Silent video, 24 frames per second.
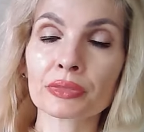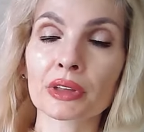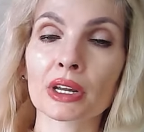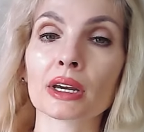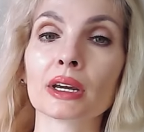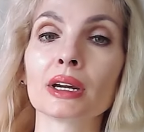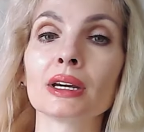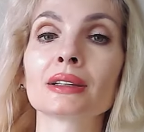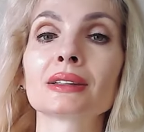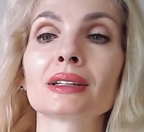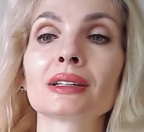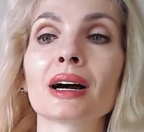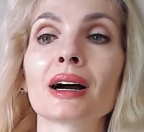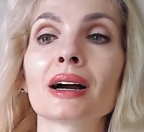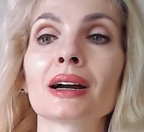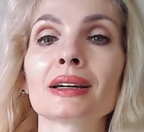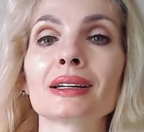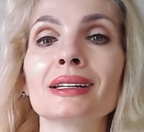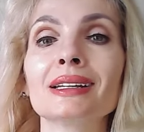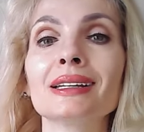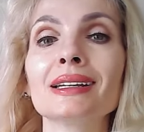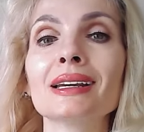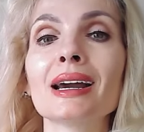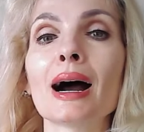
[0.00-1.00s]
Это
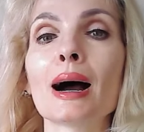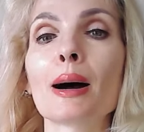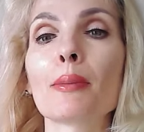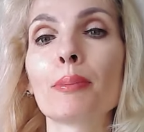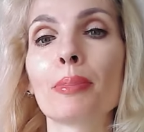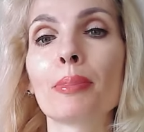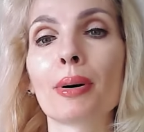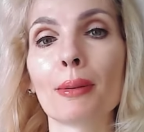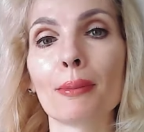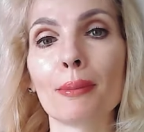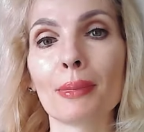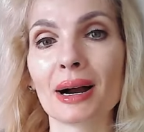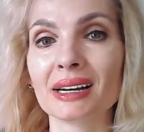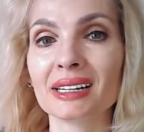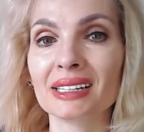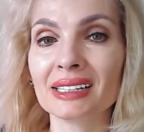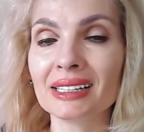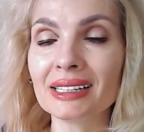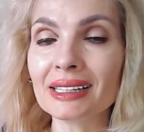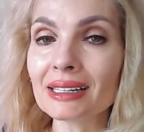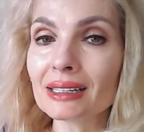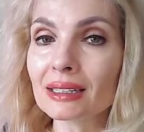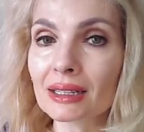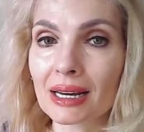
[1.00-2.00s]
я
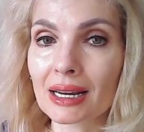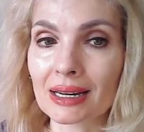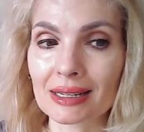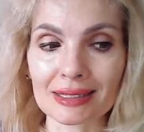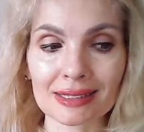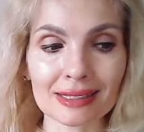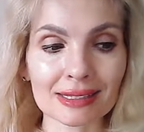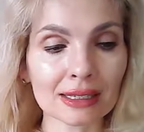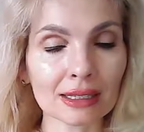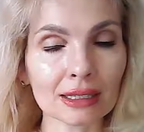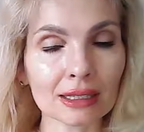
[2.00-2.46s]
помолилась,